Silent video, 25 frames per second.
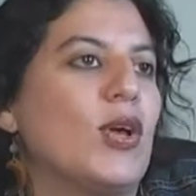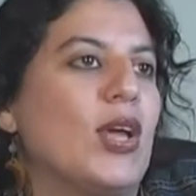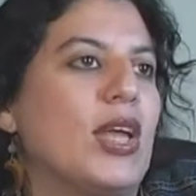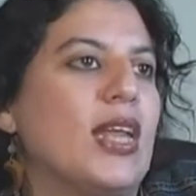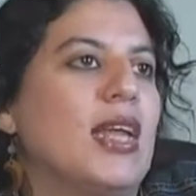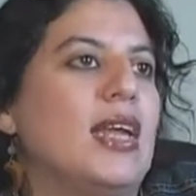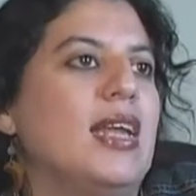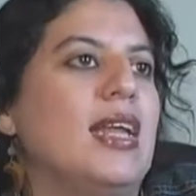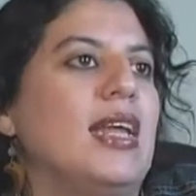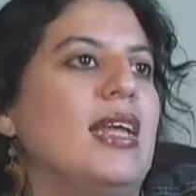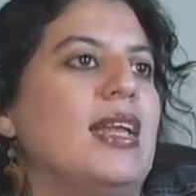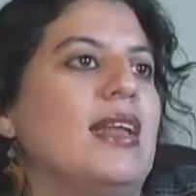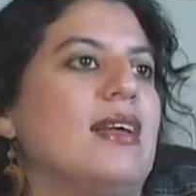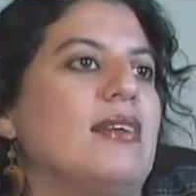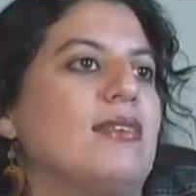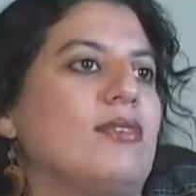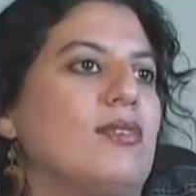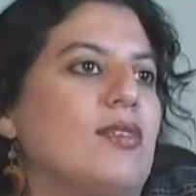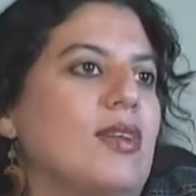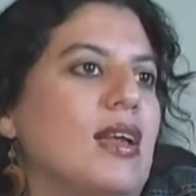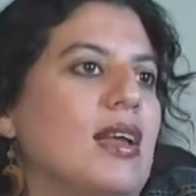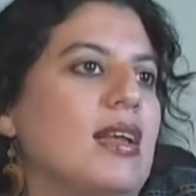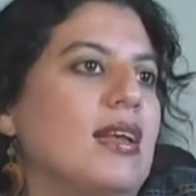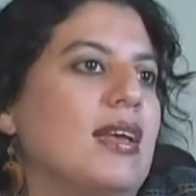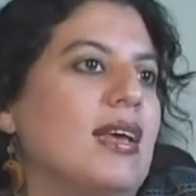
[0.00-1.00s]
que es la ley
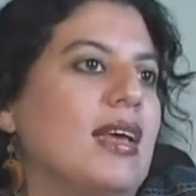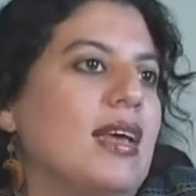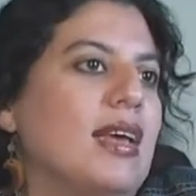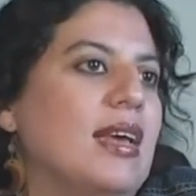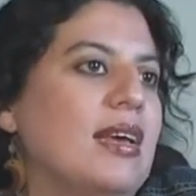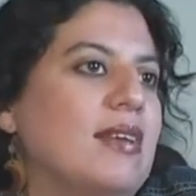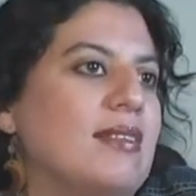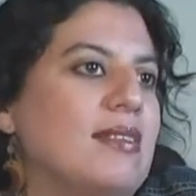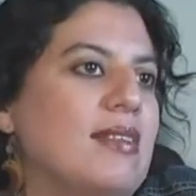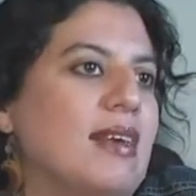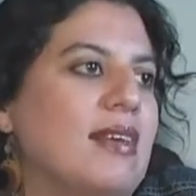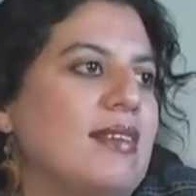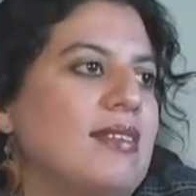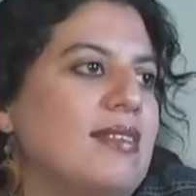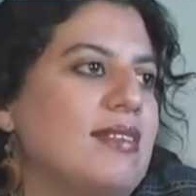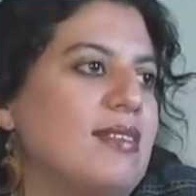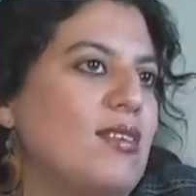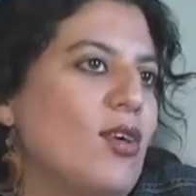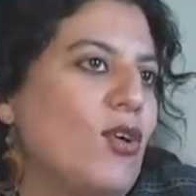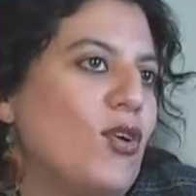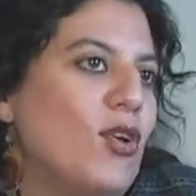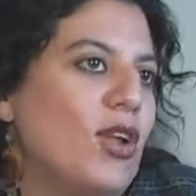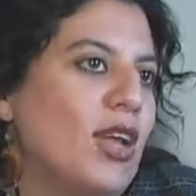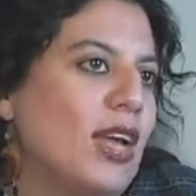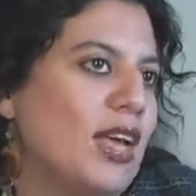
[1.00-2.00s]
nacional que
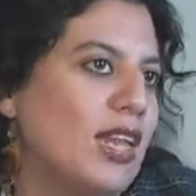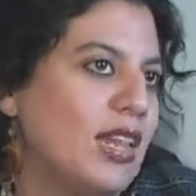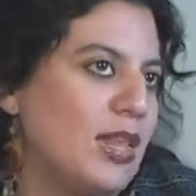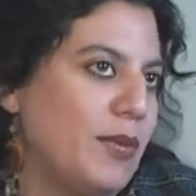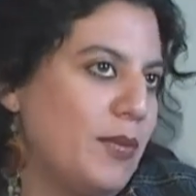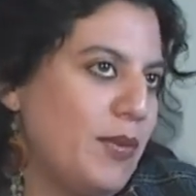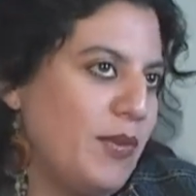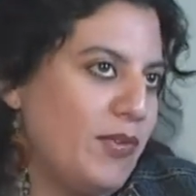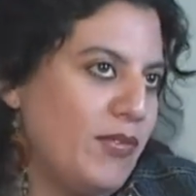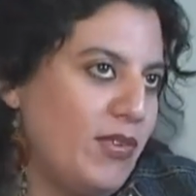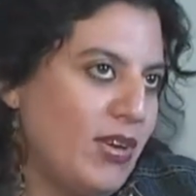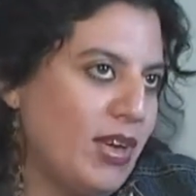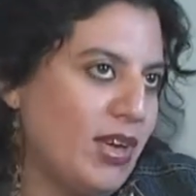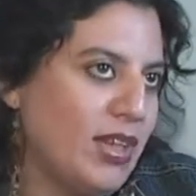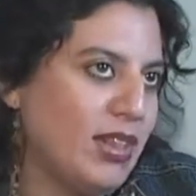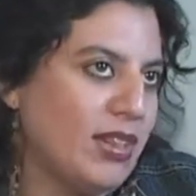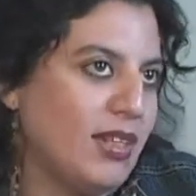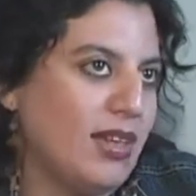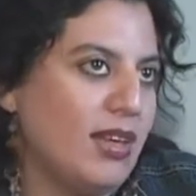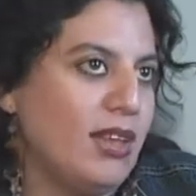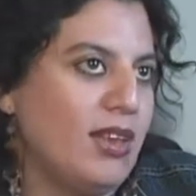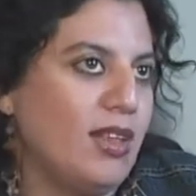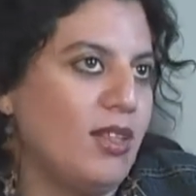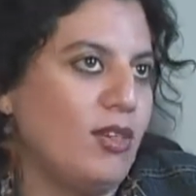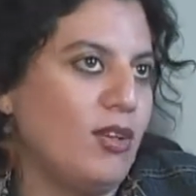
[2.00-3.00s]
sancione, que tipifique este
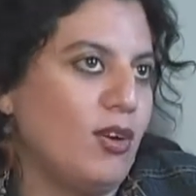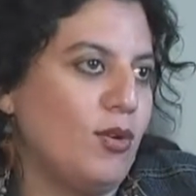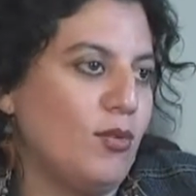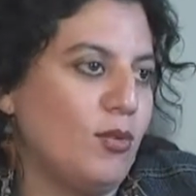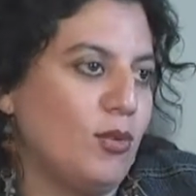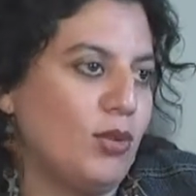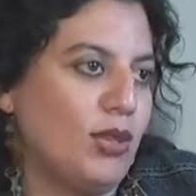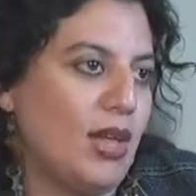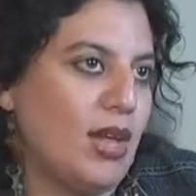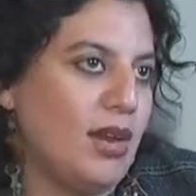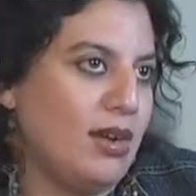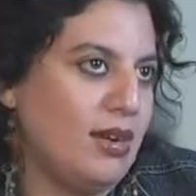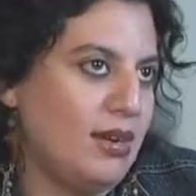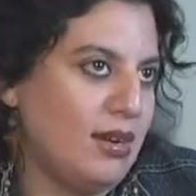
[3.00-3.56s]
delito como tal.